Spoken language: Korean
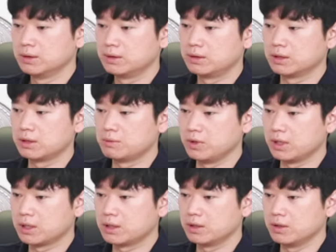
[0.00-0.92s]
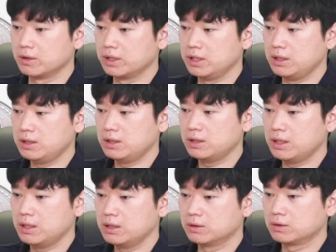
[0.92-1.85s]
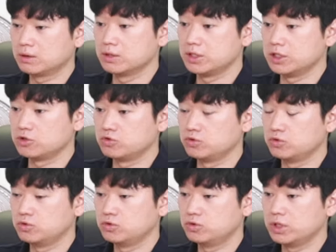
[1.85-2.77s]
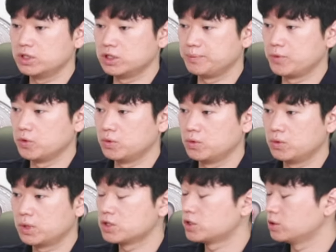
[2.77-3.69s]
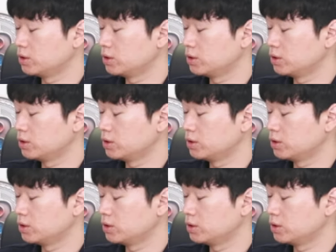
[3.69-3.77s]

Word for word: 그러다 보니까 여기에 어떤 지수의 지표가